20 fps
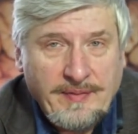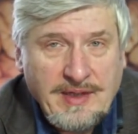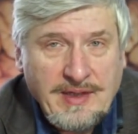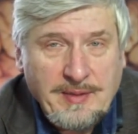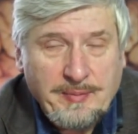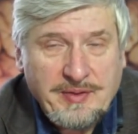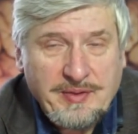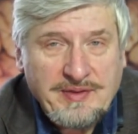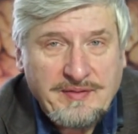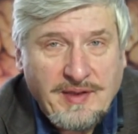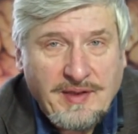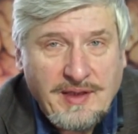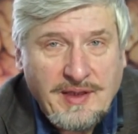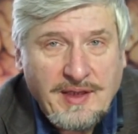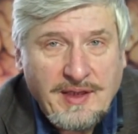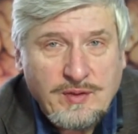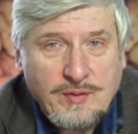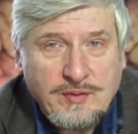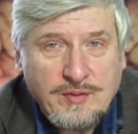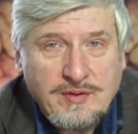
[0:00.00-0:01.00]
не
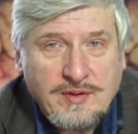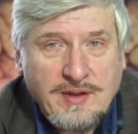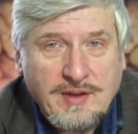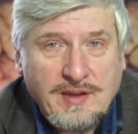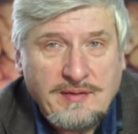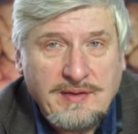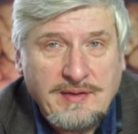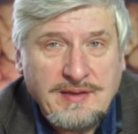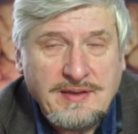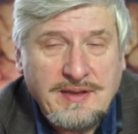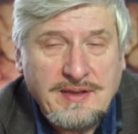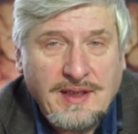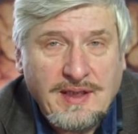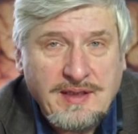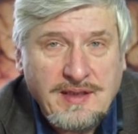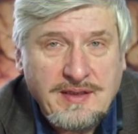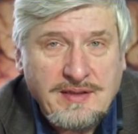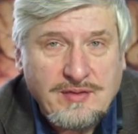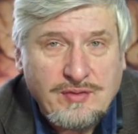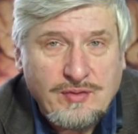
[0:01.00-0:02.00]
позволяет установить
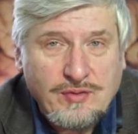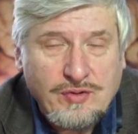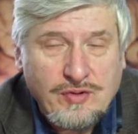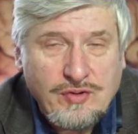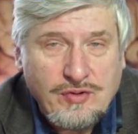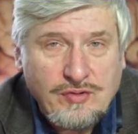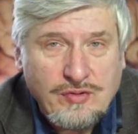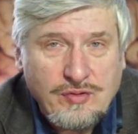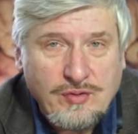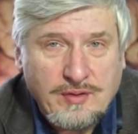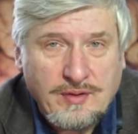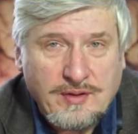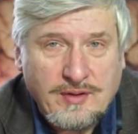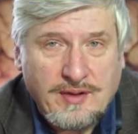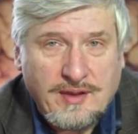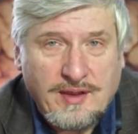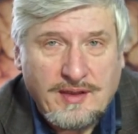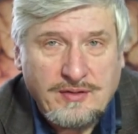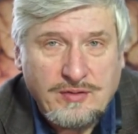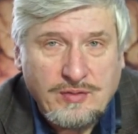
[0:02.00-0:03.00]
границы очень
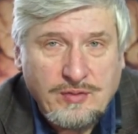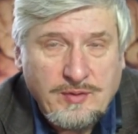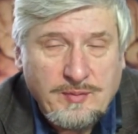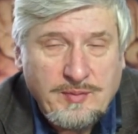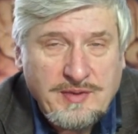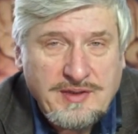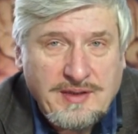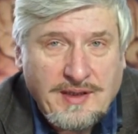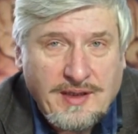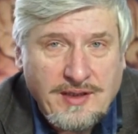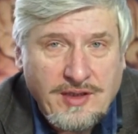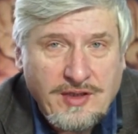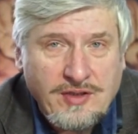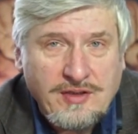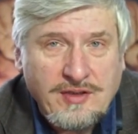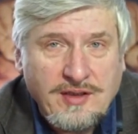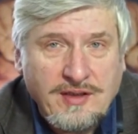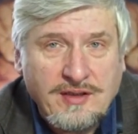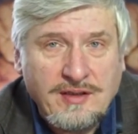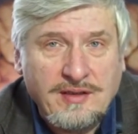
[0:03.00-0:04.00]
четко. Отсюда
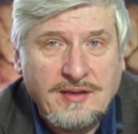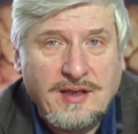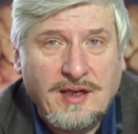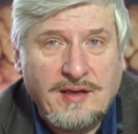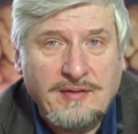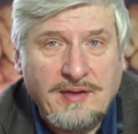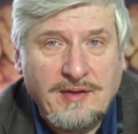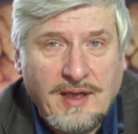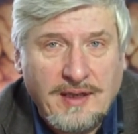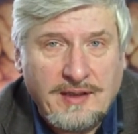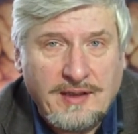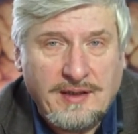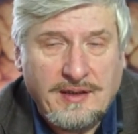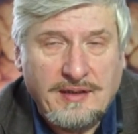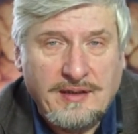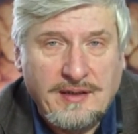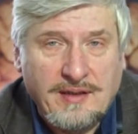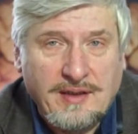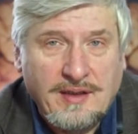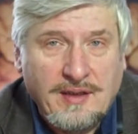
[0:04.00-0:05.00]
бесконечное толкование.
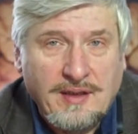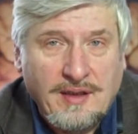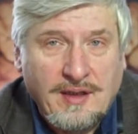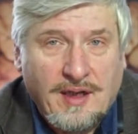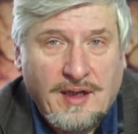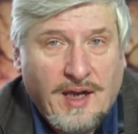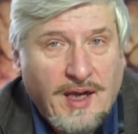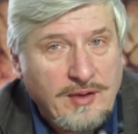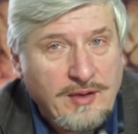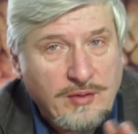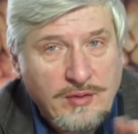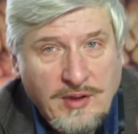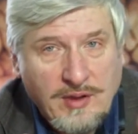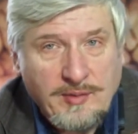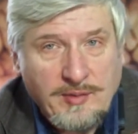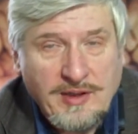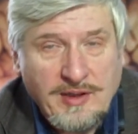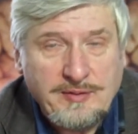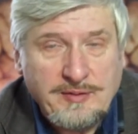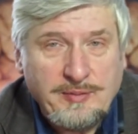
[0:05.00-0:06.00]
А оно
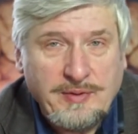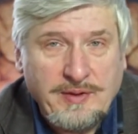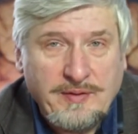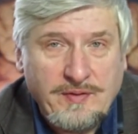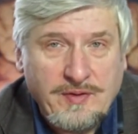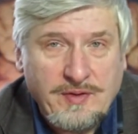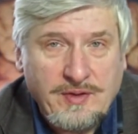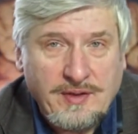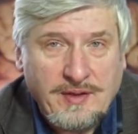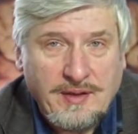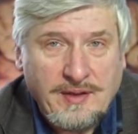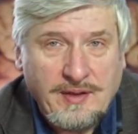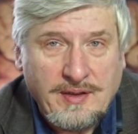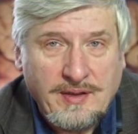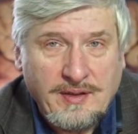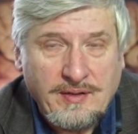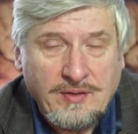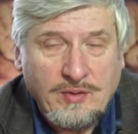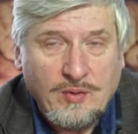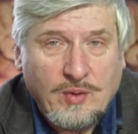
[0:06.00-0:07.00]
там расплывчатое.
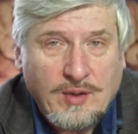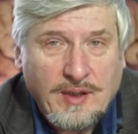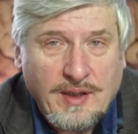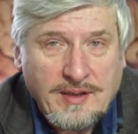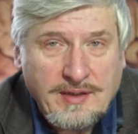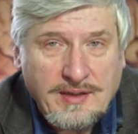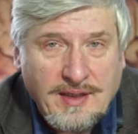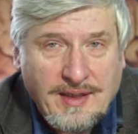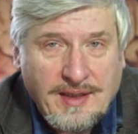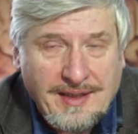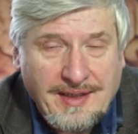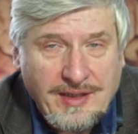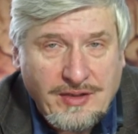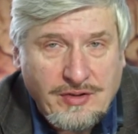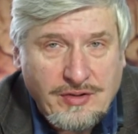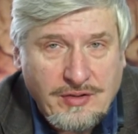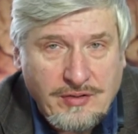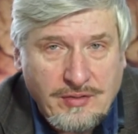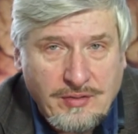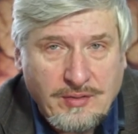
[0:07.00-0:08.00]
Но когда
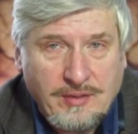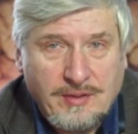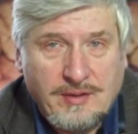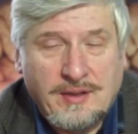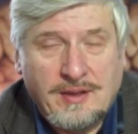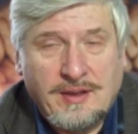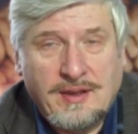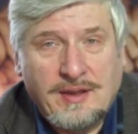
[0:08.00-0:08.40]
речь идет о